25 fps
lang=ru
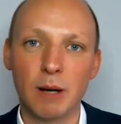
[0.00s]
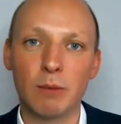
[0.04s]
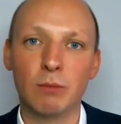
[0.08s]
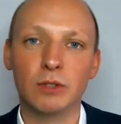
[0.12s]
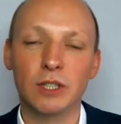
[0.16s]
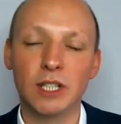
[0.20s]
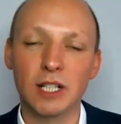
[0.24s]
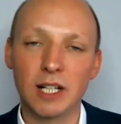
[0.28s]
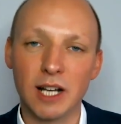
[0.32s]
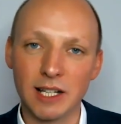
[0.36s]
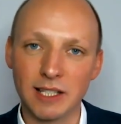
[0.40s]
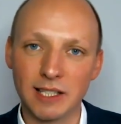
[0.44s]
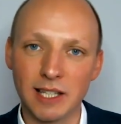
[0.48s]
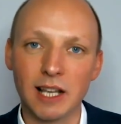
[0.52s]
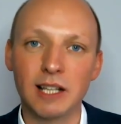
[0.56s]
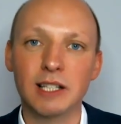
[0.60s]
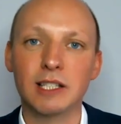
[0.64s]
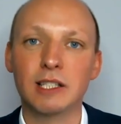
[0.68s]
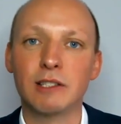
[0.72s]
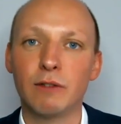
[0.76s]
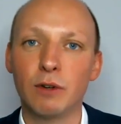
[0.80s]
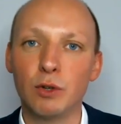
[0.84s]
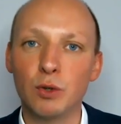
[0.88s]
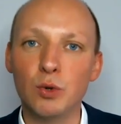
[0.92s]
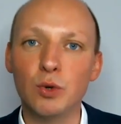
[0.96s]
прям
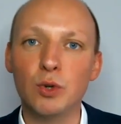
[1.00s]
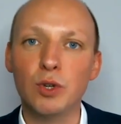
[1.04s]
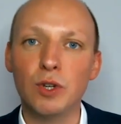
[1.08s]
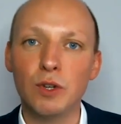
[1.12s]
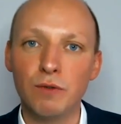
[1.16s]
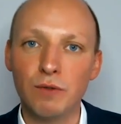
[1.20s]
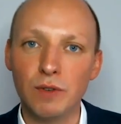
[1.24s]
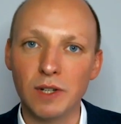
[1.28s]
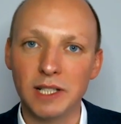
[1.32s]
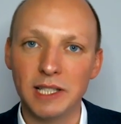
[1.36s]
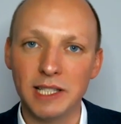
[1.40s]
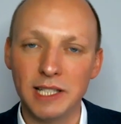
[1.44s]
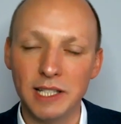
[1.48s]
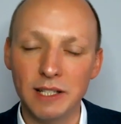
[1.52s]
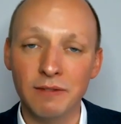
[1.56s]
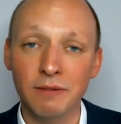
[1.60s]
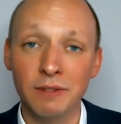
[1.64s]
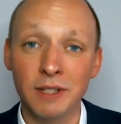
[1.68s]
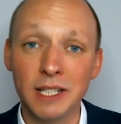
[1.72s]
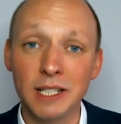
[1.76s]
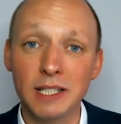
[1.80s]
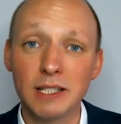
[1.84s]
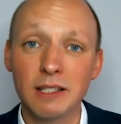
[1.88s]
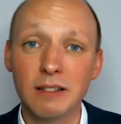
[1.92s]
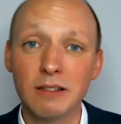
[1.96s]
доказал свою
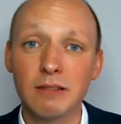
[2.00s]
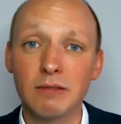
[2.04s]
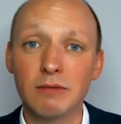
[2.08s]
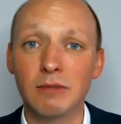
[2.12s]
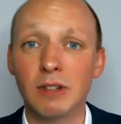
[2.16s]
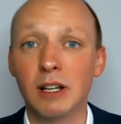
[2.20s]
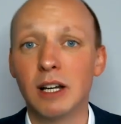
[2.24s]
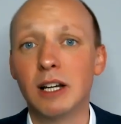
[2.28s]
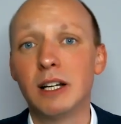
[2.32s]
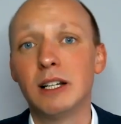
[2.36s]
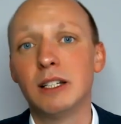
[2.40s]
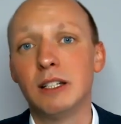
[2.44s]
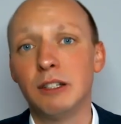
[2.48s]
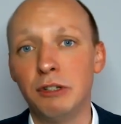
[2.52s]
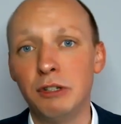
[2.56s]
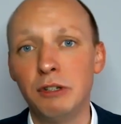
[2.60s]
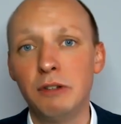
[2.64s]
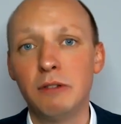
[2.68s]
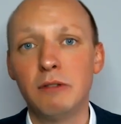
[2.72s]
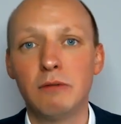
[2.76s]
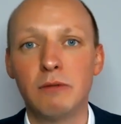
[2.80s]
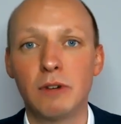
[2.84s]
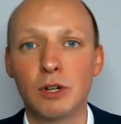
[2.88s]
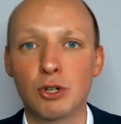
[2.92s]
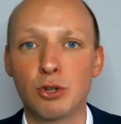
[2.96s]
эффективность да,
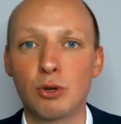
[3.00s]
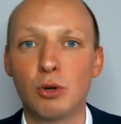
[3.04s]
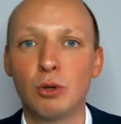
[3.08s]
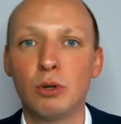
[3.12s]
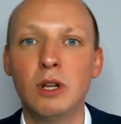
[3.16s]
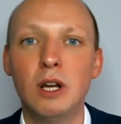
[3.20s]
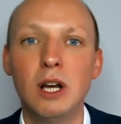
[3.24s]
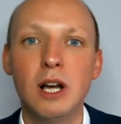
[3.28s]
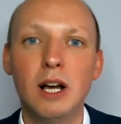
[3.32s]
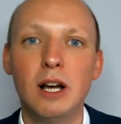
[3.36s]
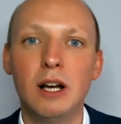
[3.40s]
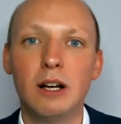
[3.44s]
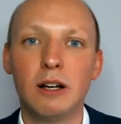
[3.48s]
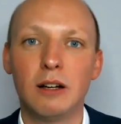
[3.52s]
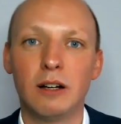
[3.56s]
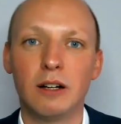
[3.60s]
и пошел